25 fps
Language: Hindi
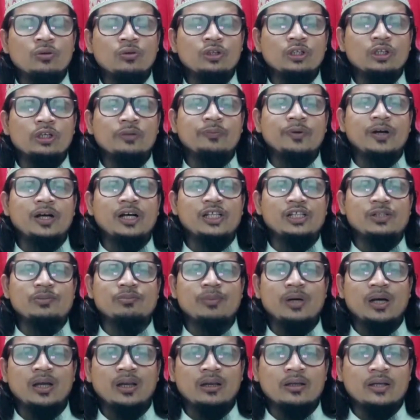तो उनके पास
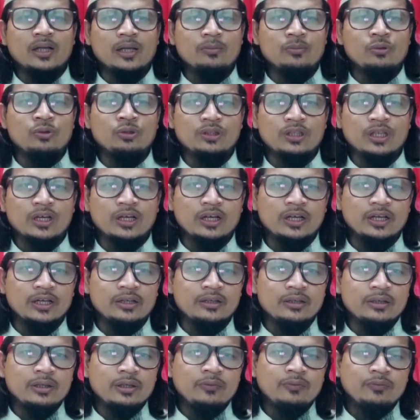माल कम होता है
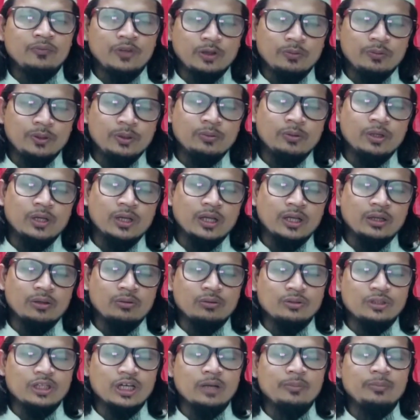फिर भी वो राय
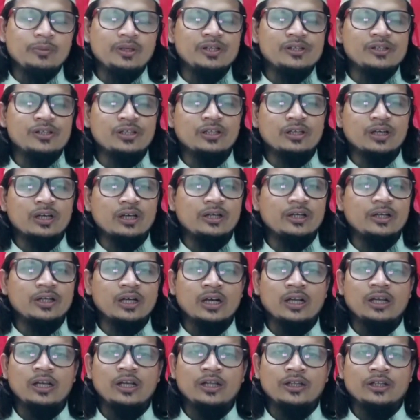खुदा में सदका
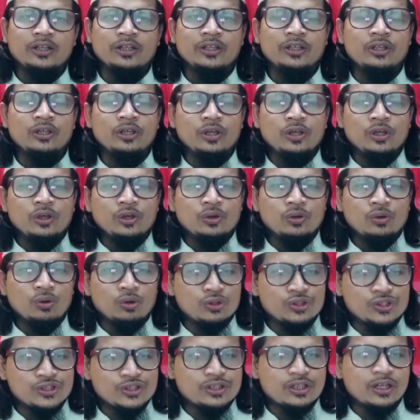निकालने की
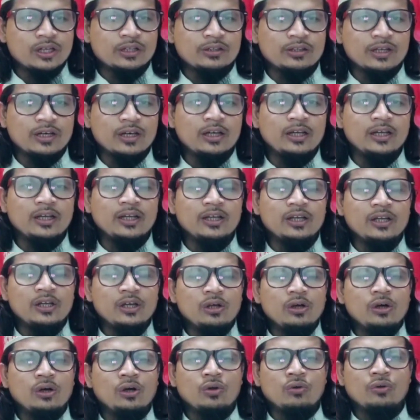कोशिश करता है
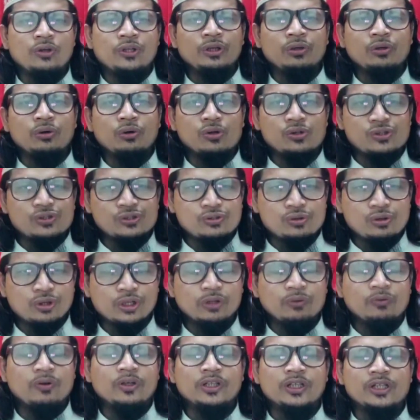और उन्हीं कोशिशों
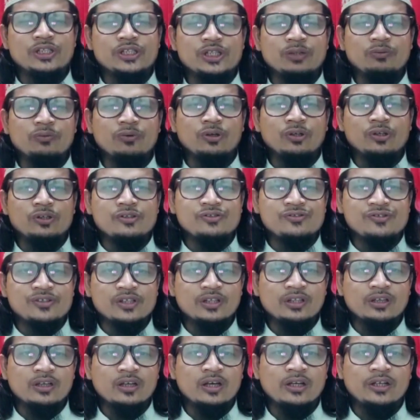की वजह से वो
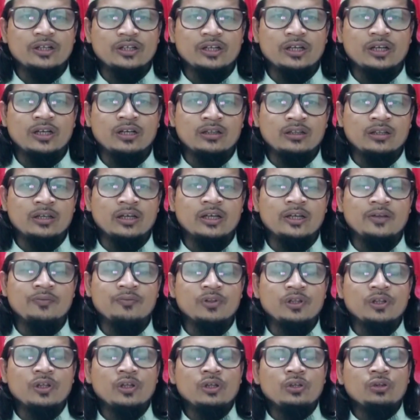सदका निकालता है
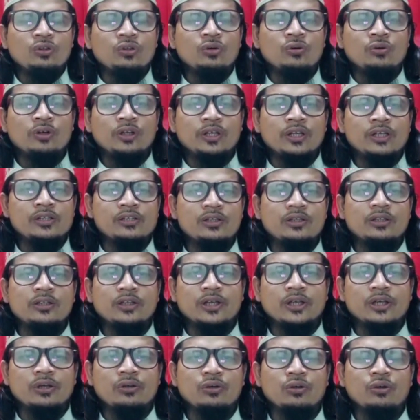तो उनके
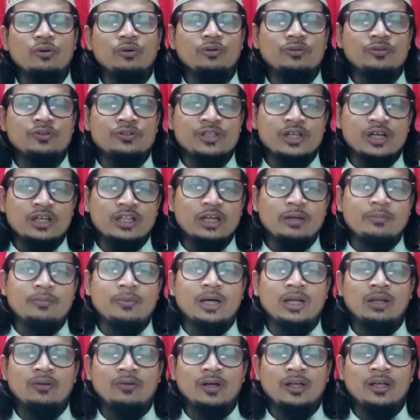सदक़े को ज़्यादा
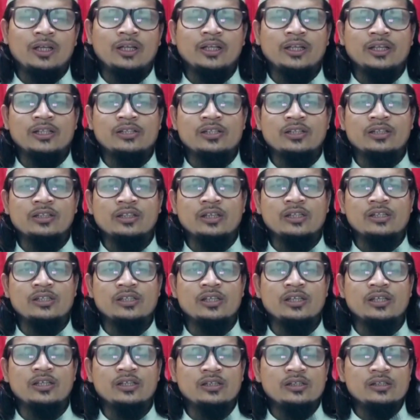माल वाले के सदक़े
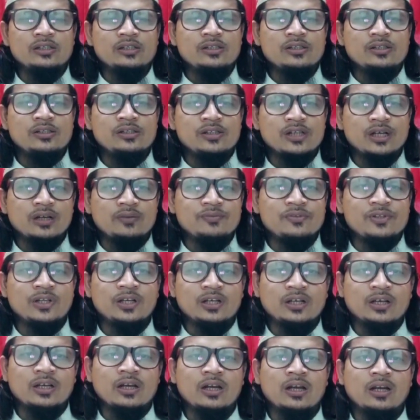से अफजल
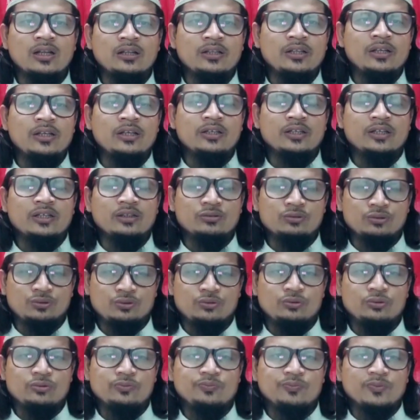करार दिया गया है
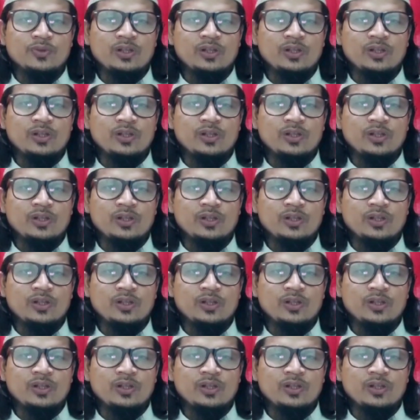दोस्तों